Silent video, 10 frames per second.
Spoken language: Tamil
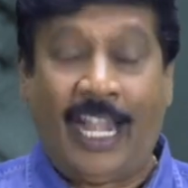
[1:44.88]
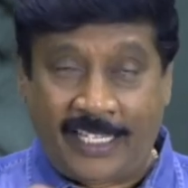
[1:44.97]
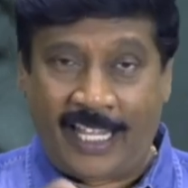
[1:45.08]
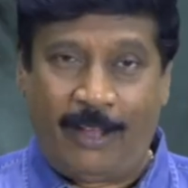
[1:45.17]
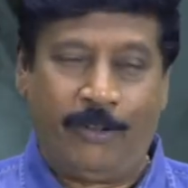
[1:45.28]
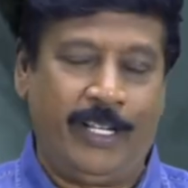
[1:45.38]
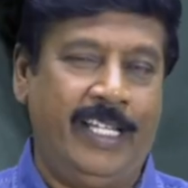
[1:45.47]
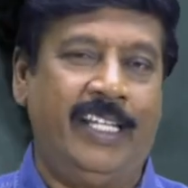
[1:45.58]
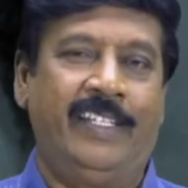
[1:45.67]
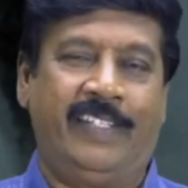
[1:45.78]
அடுத்ததாக ஒரு
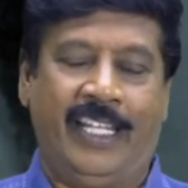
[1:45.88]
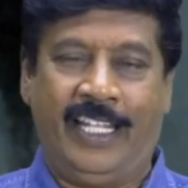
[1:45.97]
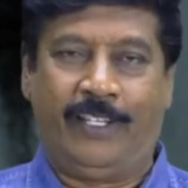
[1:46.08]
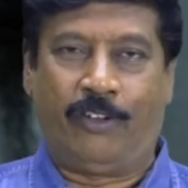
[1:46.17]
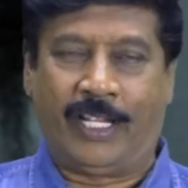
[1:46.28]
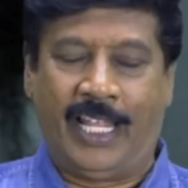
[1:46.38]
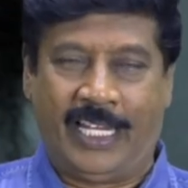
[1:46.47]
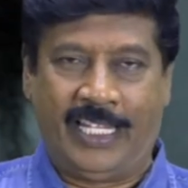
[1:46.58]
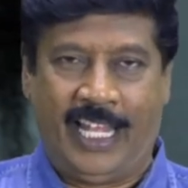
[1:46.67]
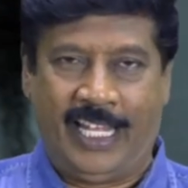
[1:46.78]
செய்தியை சொல்கிறதா
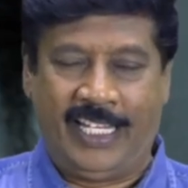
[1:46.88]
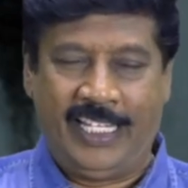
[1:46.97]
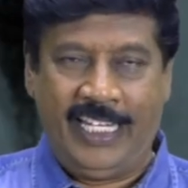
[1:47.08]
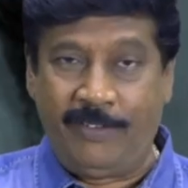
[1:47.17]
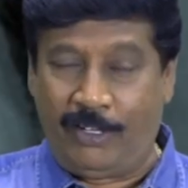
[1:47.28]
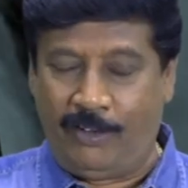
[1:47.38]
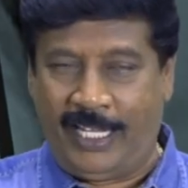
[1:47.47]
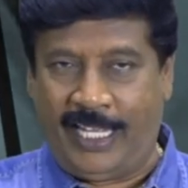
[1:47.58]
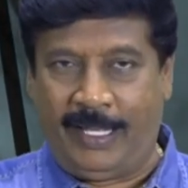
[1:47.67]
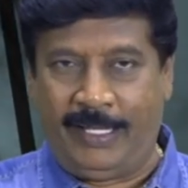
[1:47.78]
இருந்தால்
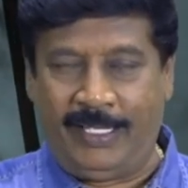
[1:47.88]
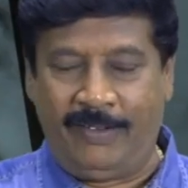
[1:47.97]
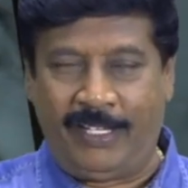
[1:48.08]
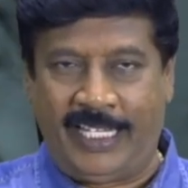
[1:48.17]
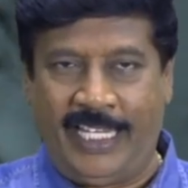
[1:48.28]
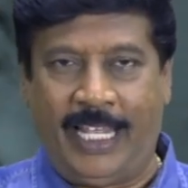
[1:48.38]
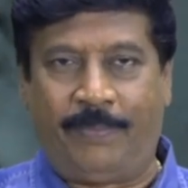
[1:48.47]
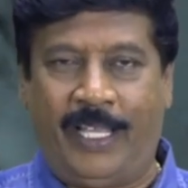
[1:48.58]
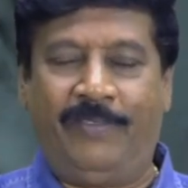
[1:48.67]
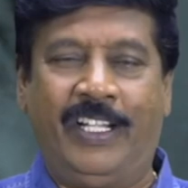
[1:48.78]
இவருடைய இவருக்கு
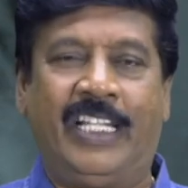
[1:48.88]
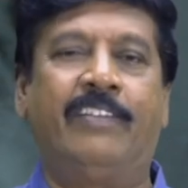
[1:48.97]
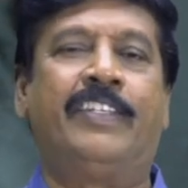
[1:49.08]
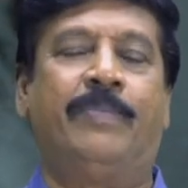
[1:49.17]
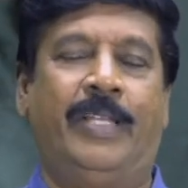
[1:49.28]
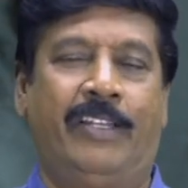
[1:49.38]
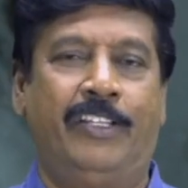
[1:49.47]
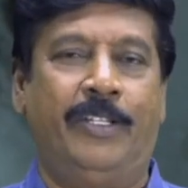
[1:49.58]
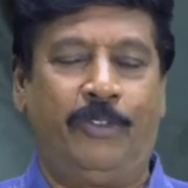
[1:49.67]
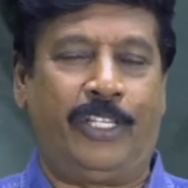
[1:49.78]
இயற்பெயர் வீட்டில் வச்ச பேர்
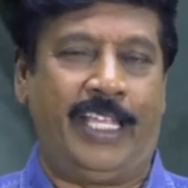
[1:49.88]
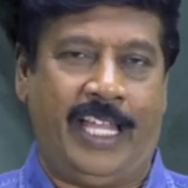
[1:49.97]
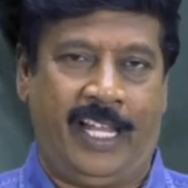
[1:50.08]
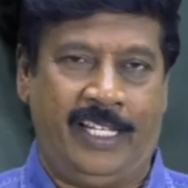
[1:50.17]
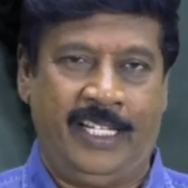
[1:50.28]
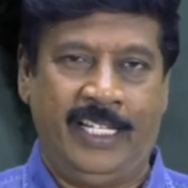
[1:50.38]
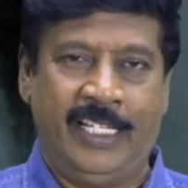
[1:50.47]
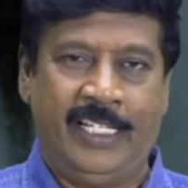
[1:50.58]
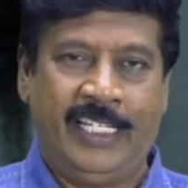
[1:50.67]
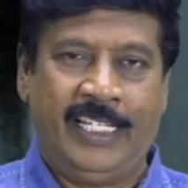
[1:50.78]
வந்து முத்தையா
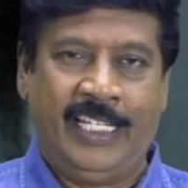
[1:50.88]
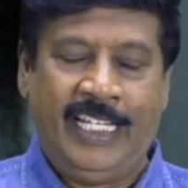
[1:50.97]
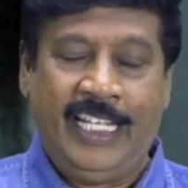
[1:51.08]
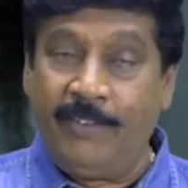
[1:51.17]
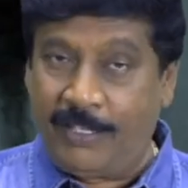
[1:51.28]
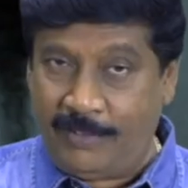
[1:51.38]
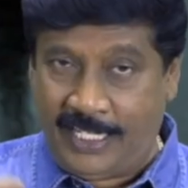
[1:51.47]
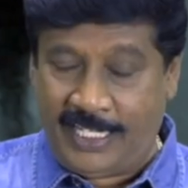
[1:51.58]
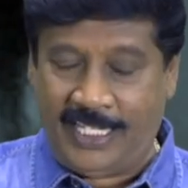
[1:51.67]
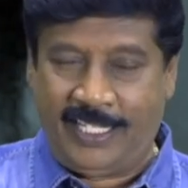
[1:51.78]
இவர்
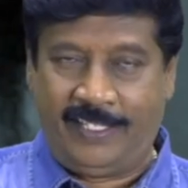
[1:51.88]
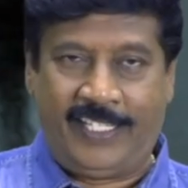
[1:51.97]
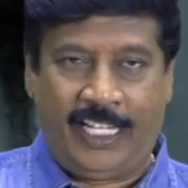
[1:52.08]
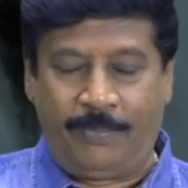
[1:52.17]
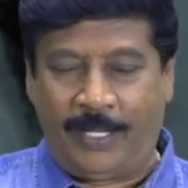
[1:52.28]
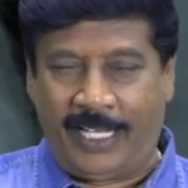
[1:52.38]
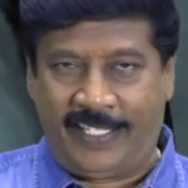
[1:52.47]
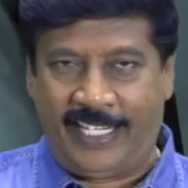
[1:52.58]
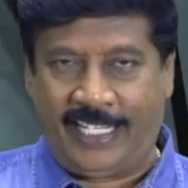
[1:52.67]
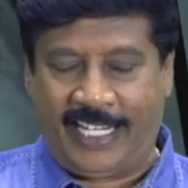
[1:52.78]
வந்து சிகப்பு
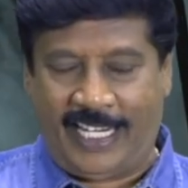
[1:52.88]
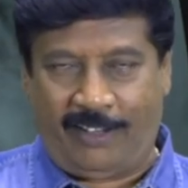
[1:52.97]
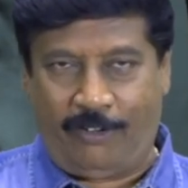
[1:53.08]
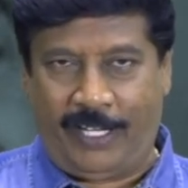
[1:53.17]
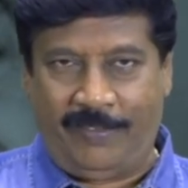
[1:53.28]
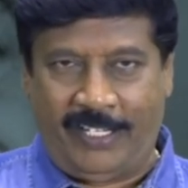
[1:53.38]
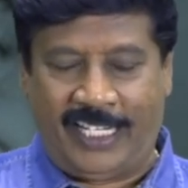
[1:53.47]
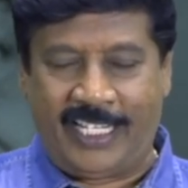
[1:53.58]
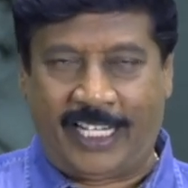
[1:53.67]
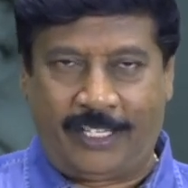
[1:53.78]
ஆட்சி என்கின்ற அவருடைய
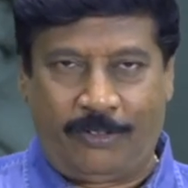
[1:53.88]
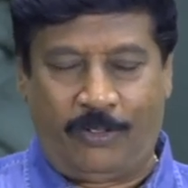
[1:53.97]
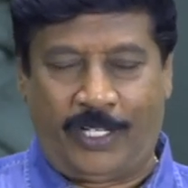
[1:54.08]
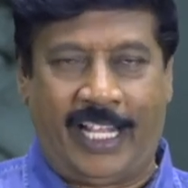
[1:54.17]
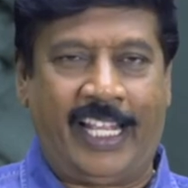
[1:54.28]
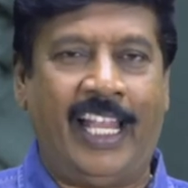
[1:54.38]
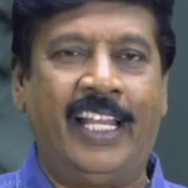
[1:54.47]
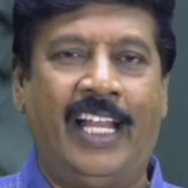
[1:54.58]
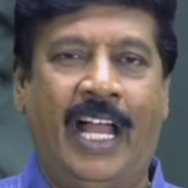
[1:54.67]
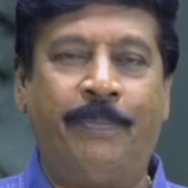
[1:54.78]
வீட்டுக்கு தத்து கொடுக்குறாங்க
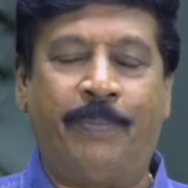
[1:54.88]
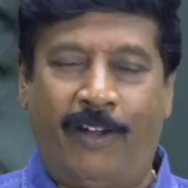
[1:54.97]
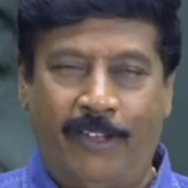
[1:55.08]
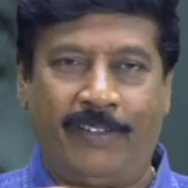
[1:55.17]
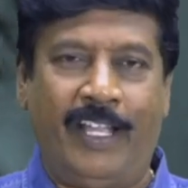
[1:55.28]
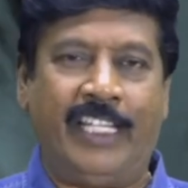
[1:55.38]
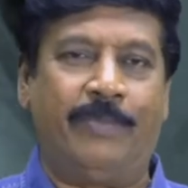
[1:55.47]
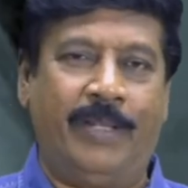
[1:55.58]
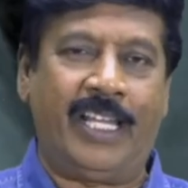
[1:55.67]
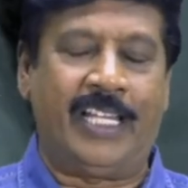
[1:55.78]
அப்பா அவருக்கு
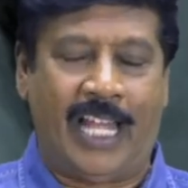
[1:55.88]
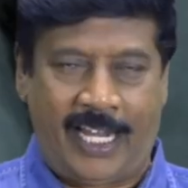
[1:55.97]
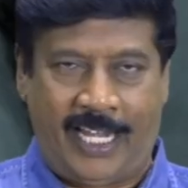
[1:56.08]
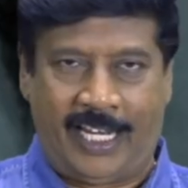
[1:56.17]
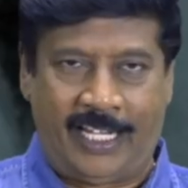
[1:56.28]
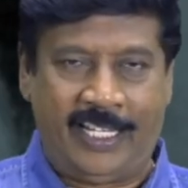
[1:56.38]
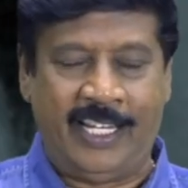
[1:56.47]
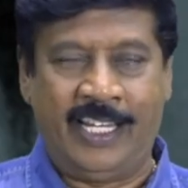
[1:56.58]
வைத்த பேர் நாராயணன்